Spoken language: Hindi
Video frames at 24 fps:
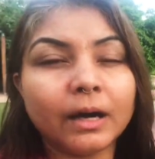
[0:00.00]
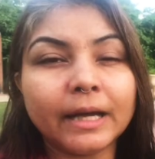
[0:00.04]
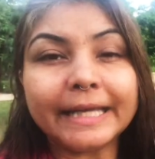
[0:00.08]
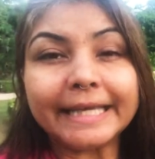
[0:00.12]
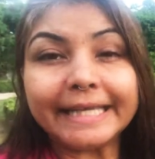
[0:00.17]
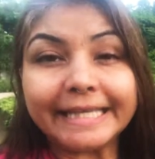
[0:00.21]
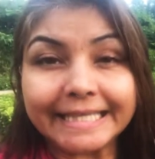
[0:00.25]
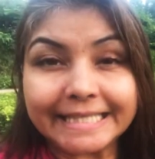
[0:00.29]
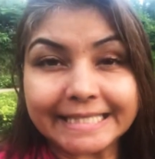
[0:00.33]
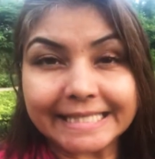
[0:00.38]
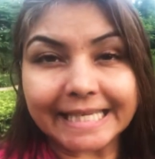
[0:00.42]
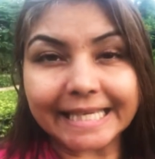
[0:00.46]

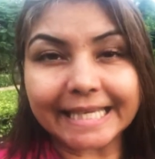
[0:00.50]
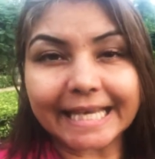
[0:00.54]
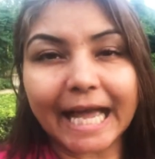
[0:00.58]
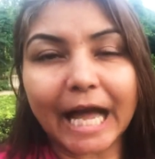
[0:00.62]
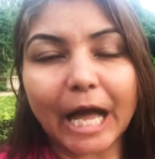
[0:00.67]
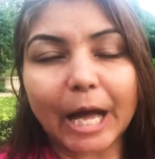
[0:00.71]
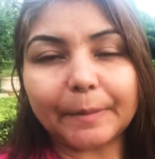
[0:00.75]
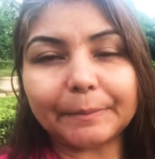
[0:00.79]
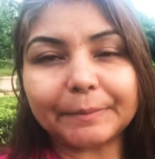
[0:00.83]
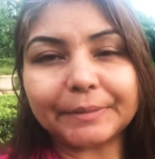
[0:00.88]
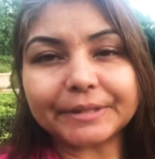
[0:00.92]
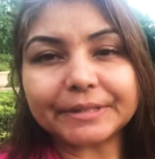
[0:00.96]
ईटिंग
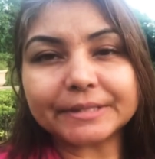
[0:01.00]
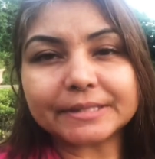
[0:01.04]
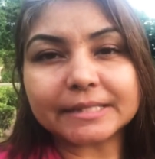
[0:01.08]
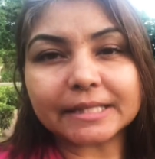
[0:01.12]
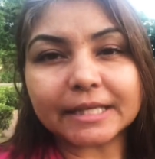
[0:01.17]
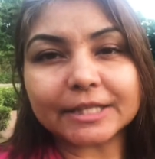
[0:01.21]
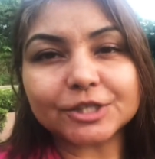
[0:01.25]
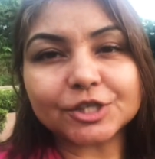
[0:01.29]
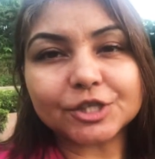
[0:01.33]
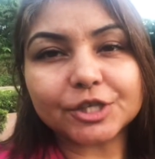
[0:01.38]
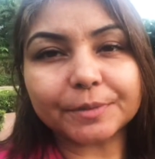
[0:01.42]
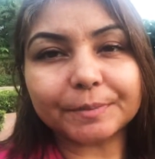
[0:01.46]
हैबिट्स
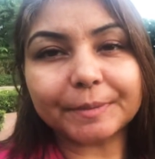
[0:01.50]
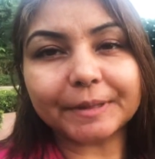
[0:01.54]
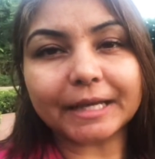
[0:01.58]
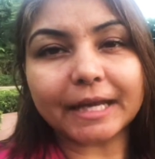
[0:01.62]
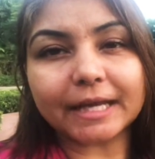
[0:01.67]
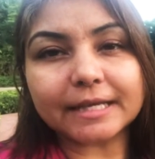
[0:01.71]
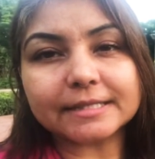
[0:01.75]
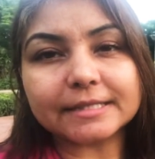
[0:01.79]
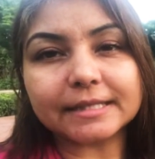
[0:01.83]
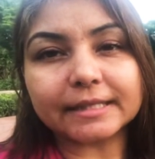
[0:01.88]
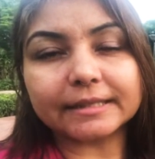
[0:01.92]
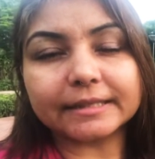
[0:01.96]
अच्छी
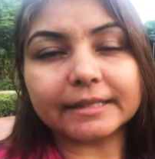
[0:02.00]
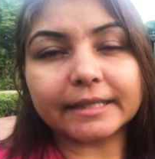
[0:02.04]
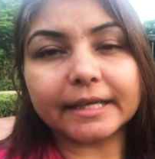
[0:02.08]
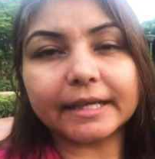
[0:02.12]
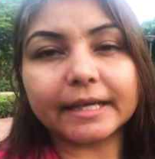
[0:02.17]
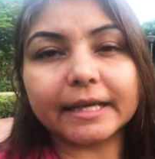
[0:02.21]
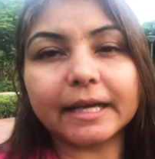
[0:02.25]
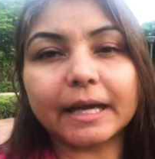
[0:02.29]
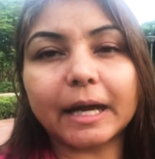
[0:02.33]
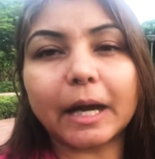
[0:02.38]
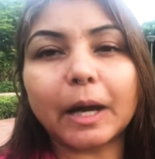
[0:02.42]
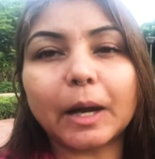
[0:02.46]
बना सकते
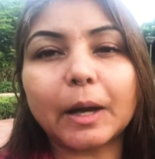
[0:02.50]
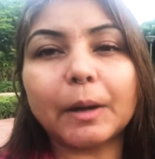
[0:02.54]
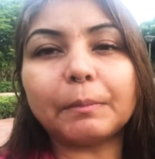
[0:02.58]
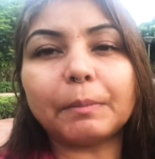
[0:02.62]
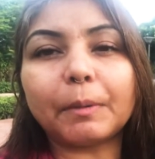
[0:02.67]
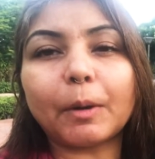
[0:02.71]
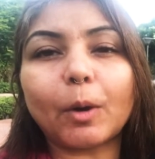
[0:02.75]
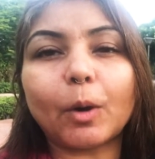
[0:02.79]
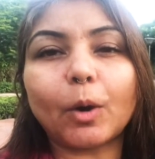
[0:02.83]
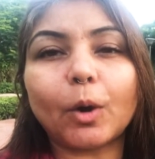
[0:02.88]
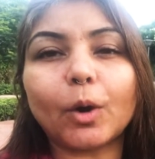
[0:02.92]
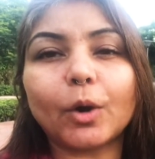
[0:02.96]
हैं
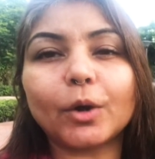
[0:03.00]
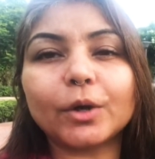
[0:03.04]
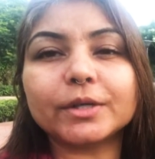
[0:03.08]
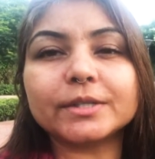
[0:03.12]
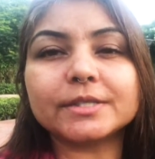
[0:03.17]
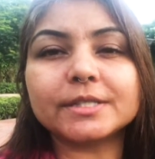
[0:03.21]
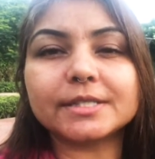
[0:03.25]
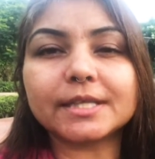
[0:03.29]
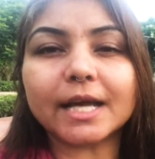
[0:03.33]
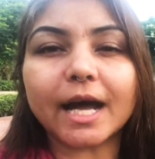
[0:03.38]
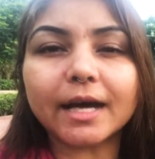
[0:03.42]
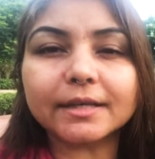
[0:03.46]
आप और
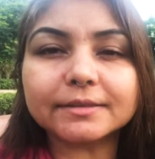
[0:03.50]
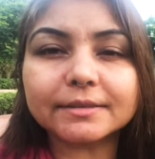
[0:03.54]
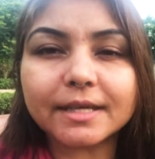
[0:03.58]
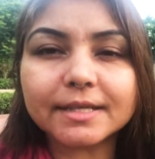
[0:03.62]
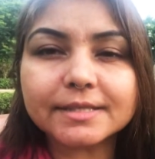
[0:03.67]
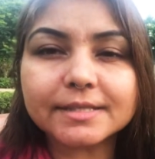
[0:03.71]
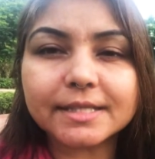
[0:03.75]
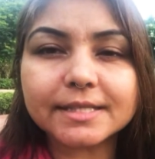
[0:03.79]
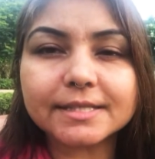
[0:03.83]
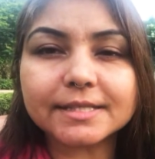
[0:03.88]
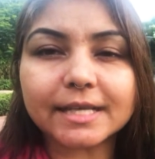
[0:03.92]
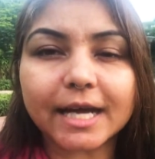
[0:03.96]
ज़्यादा
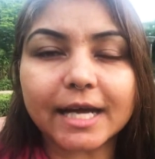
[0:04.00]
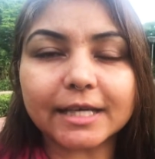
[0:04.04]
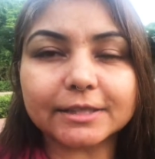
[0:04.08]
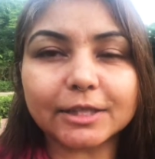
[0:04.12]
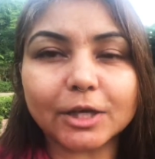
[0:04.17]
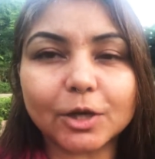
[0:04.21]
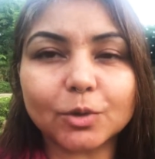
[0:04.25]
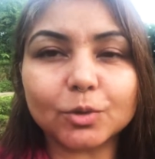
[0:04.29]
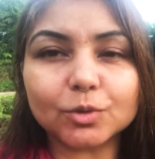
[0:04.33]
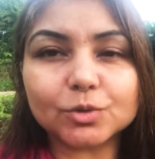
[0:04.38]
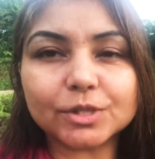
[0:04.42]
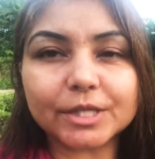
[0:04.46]
से
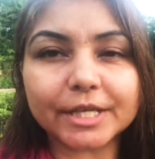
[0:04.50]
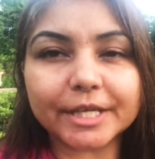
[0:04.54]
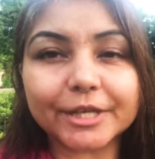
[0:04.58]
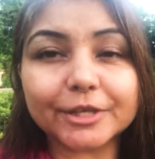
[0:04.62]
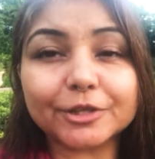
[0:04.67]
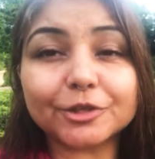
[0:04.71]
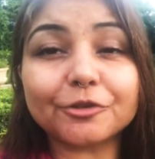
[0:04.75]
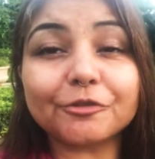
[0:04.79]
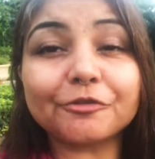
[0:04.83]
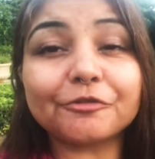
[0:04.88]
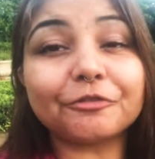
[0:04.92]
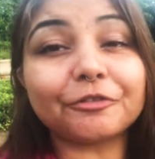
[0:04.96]
ज़्यादा हो
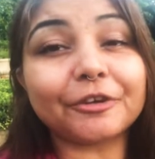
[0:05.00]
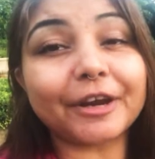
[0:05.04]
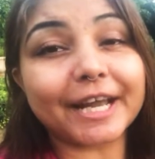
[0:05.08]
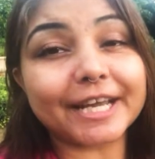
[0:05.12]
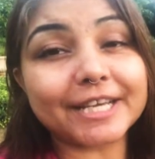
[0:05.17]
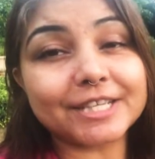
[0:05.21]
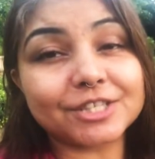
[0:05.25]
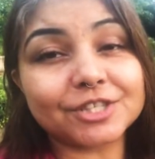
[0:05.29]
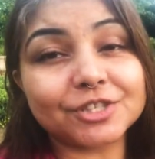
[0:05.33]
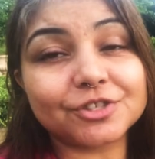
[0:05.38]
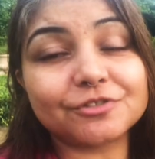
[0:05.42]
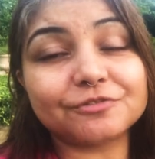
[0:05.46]
सके तो
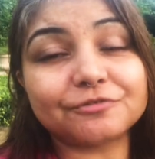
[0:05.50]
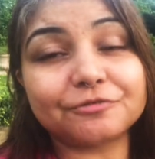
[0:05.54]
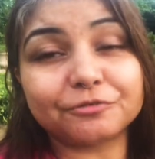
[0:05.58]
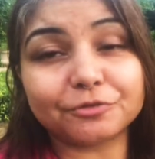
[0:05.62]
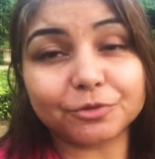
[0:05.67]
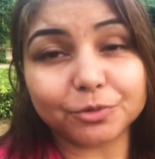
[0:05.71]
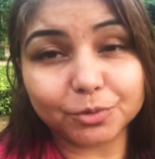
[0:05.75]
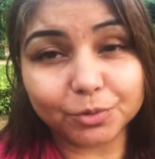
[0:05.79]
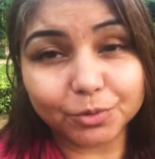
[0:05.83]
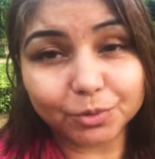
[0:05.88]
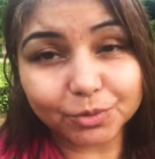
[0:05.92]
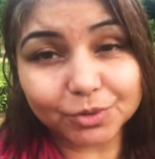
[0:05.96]
फ्रेश
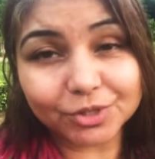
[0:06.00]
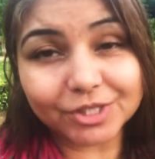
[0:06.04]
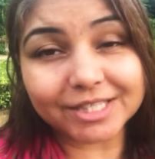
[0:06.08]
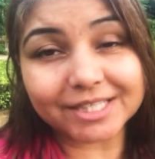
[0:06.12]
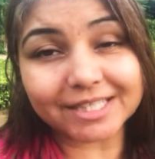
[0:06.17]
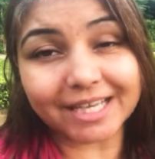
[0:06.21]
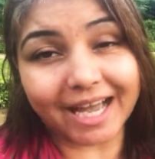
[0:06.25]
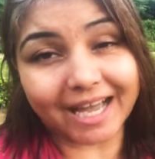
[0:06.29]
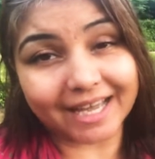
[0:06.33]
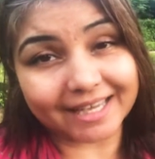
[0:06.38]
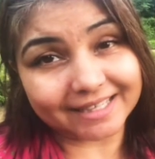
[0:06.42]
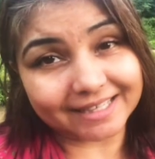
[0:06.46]
फ्रूट्स
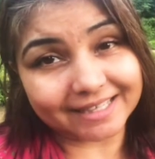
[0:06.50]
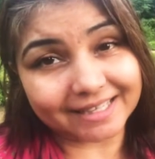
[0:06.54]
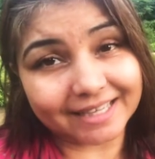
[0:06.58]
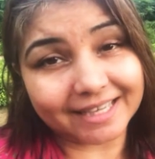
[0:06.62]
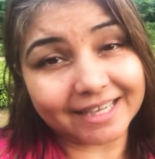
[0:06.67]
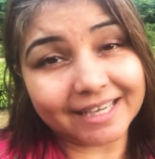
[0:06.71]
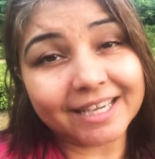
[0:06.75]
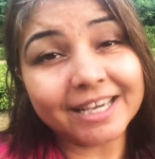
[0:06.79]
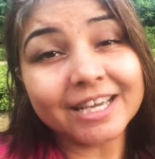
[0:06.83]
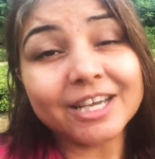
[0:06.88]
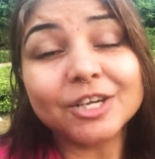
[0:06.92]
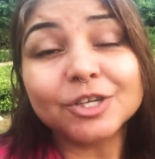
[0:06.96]

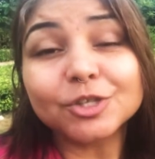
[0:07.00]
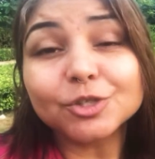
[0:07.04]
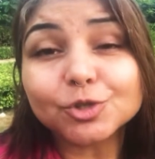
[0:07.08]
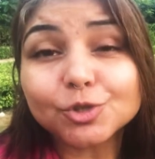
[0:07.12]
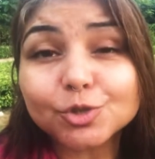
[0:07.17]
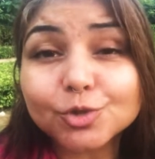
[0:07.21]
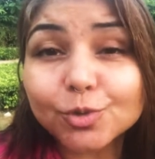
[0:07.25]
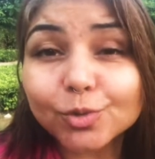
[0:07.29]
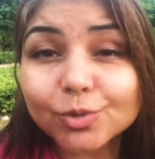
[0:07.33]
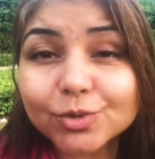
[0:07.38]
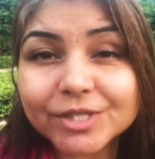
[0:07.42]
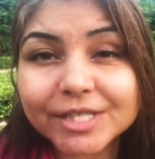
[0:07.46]
खाइए
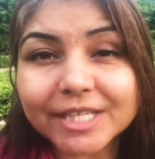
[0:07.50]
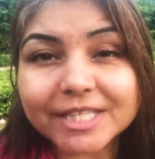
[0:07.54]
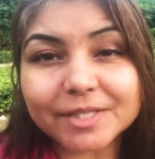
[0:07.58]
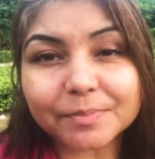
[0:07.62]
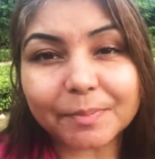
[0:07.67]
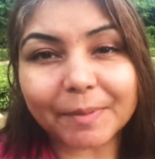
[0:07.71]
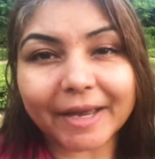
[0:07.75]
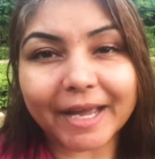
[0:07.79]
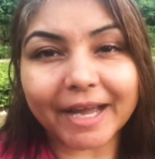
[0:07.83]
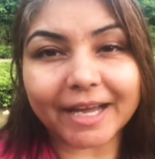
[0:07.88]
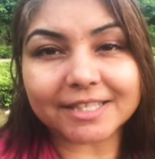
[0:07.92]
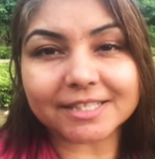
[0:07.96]
जूसेस
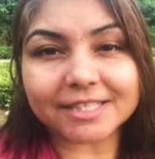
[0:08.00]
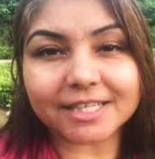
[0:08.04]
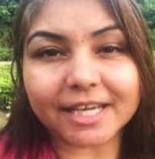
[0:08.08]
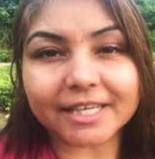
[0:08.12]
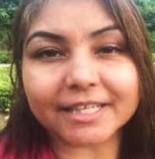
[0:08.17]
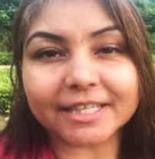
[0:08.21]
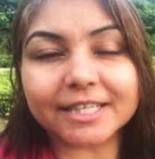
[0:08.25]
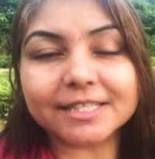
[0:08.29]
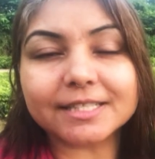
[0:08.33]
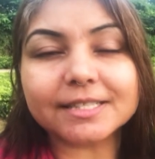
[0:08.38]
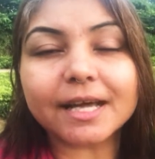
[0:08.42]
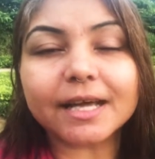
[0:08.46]
पे आ
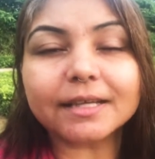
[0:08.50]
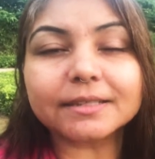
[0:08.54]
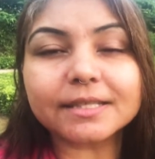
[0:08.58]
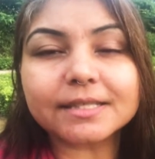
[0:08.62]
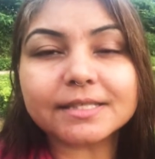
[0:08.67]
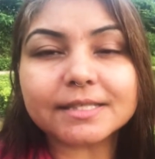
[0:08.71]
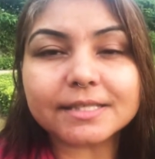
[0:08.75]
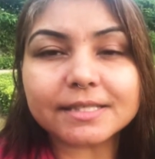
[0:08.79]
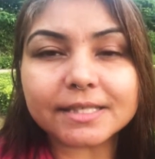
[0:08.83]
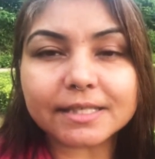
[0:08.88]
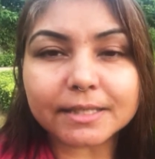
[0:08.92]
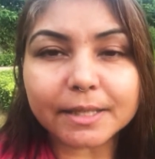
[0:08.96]
जाइए ज़्यादा
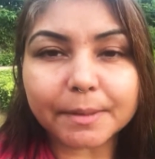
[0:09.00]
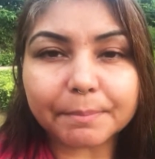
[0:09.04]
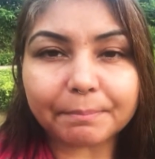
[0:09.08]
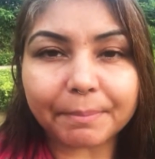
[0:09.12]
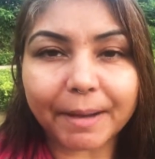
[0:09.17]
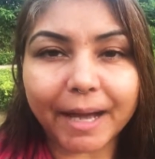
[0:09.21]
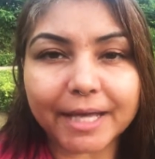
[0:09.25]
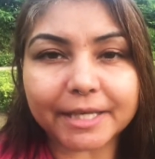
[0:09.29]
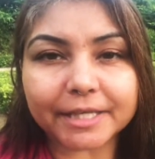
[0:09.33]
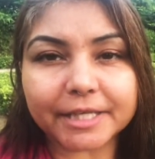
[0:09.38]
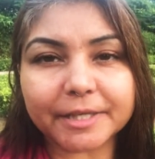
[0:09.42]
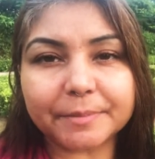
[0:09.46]
से ज़्यादा
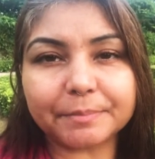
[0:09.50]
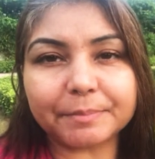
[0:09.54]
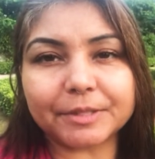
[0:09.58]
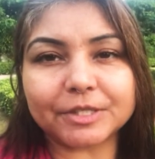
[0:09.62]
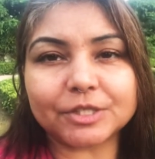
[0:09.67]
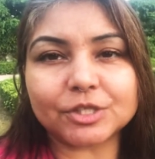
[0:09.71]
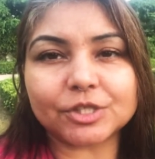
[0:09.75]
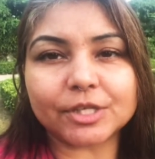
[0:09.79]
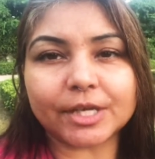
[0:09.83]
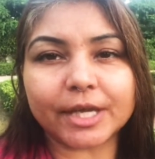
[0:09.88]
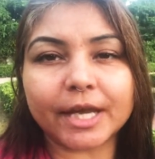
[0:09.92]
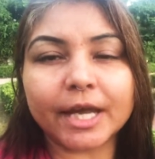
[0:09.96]
पानी
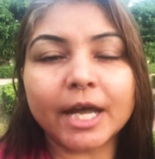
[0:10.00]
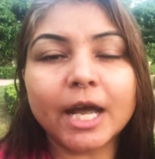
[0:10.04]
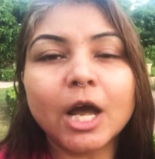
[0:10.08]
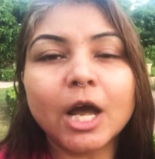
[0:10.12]
पीजिए